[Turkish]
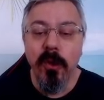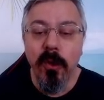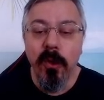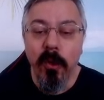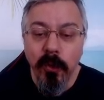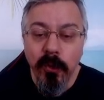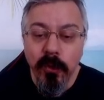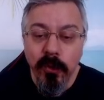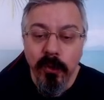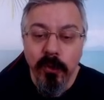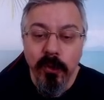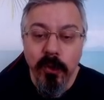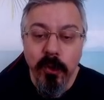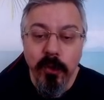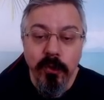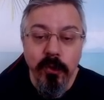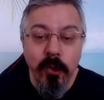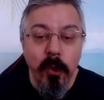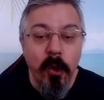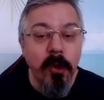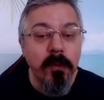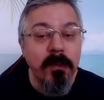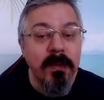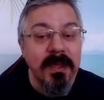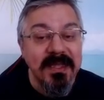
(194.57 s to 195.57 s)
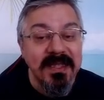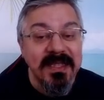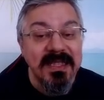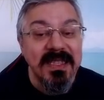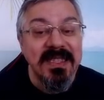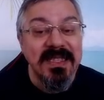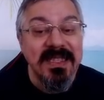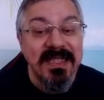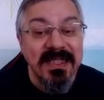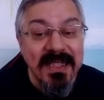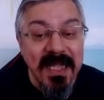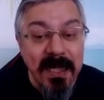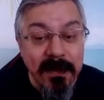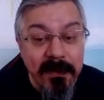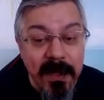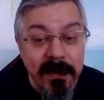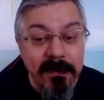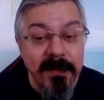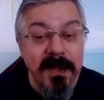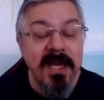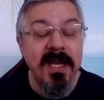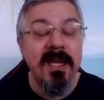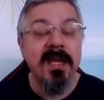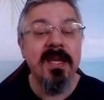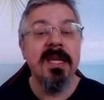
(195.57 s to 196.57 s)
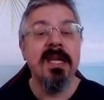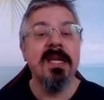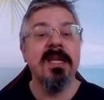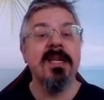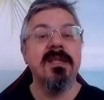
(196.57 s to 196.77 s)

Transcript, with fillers: Onun kötü olmasının sebebi